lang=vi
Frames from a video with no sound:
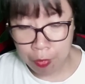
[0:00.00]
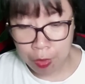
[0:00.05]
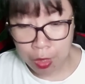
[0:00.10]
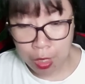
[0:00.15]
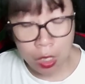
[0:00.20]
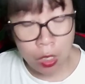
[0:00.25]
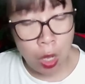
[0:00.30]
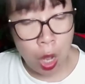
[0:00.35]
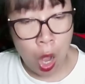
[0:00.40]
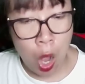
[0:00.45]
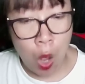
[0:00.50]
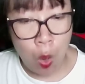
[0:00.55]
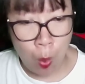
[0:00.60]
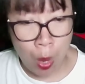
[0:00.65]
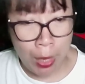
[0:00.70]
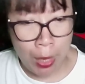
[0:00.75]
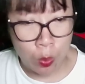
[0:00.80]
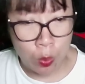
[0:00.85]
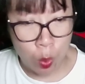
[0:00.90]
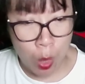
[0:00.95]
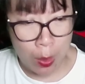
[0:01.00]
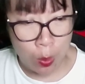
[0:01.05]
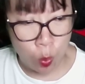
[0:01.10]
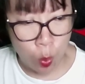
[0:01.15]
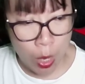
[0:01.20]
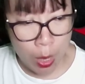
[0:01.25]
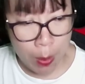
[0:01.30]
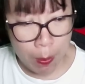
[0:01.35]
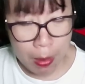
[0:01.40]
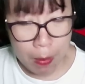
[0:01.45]
Nhưng họ hoàn toàn
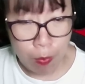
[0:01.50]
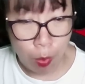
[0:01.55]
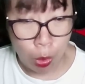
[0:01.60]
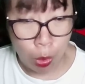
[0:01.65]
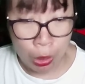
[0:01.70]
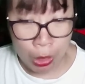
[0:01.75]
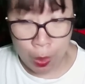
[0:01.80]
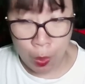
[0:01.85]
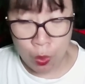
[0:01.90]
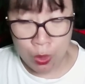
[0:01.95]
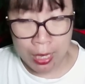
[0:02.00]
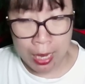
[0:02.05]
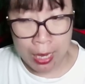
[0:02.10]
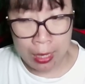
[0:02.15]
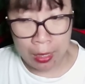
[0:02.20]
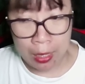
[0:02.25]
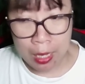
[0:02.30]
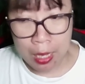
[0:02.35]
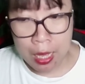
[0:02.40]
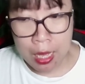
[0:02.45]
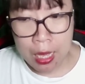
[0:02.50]
quên mất một điều rằng,